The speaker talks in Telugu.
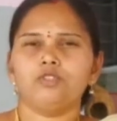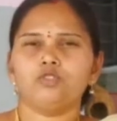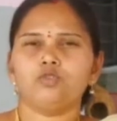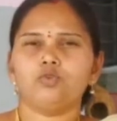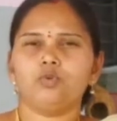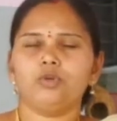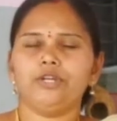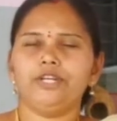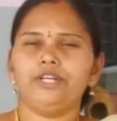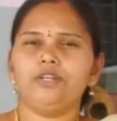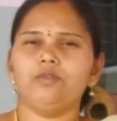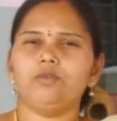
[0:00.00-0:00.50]

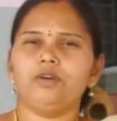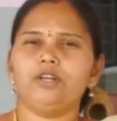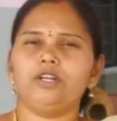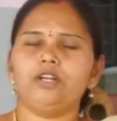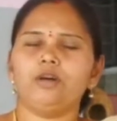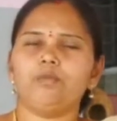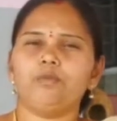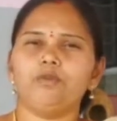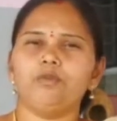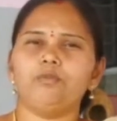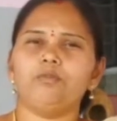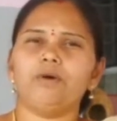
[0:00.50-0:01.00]
సో
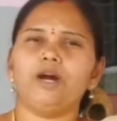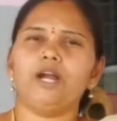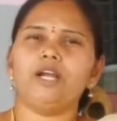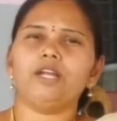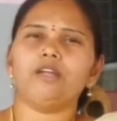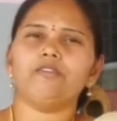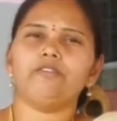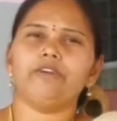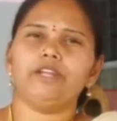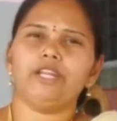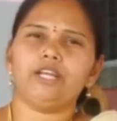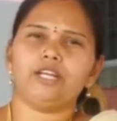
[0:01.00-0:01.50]
ఇటువంటప్పుడు
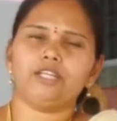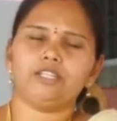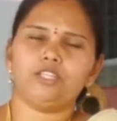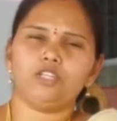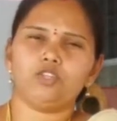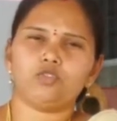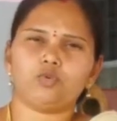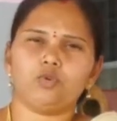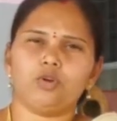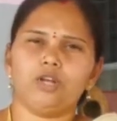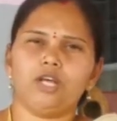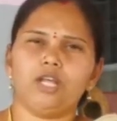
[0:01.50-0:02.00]
మాట వెనక్కి
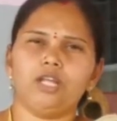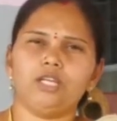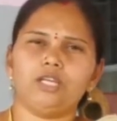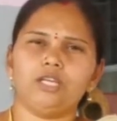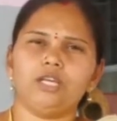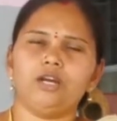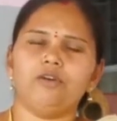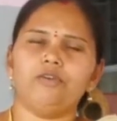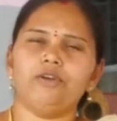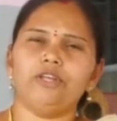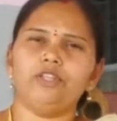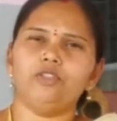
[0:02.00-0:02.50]

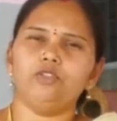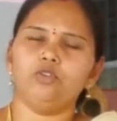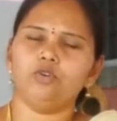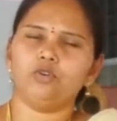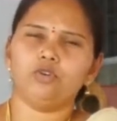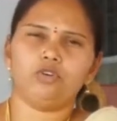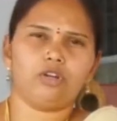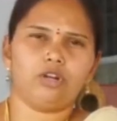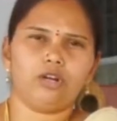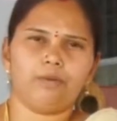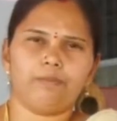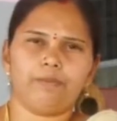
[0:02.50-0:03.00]
తీసుకోవడానికి ఆవిడ
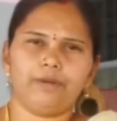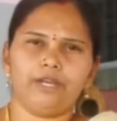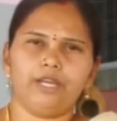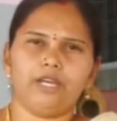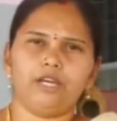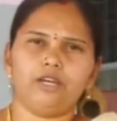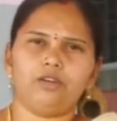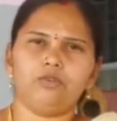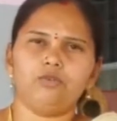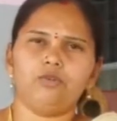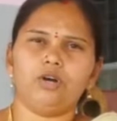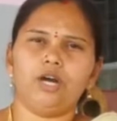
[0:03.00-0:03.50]
ఎందుకు డ్రాప్
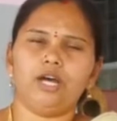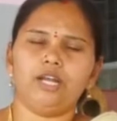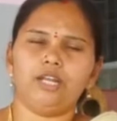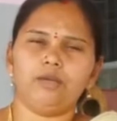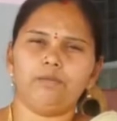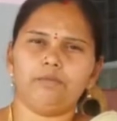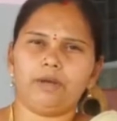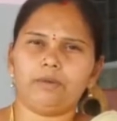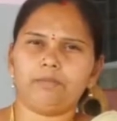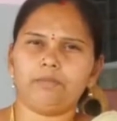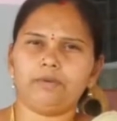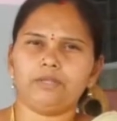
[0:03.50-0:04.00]
అయ్యారు అనే
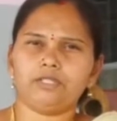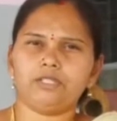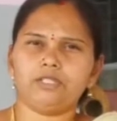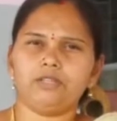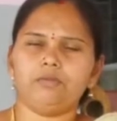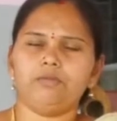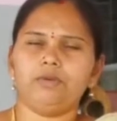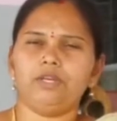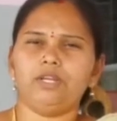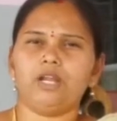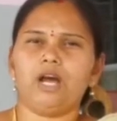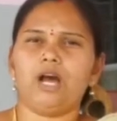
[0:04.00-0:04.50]

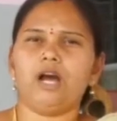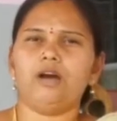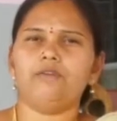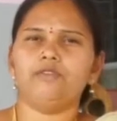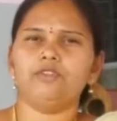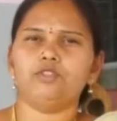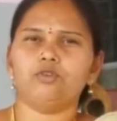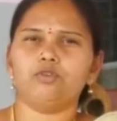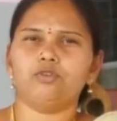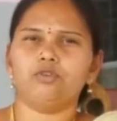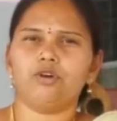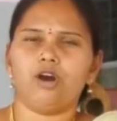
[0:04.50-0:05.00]
పర్పస్ని మీరు
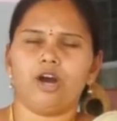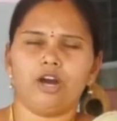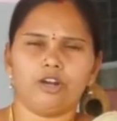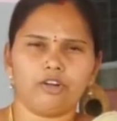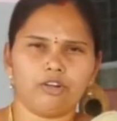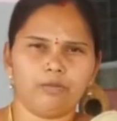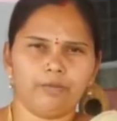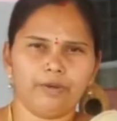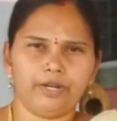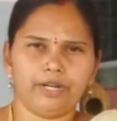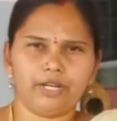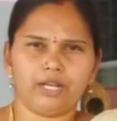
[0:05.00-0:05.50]
ఆమెతో
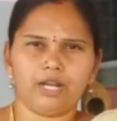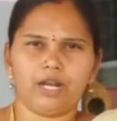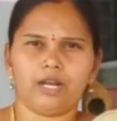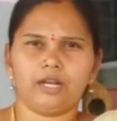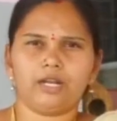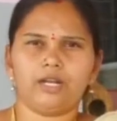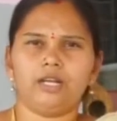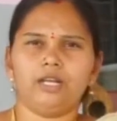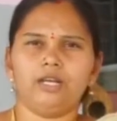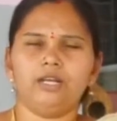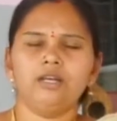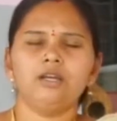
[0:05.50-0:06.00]
ఆర్గ్యుమెంట్
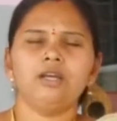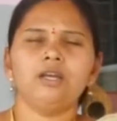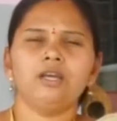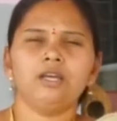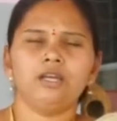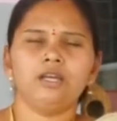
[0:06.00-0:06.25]
కాకుండా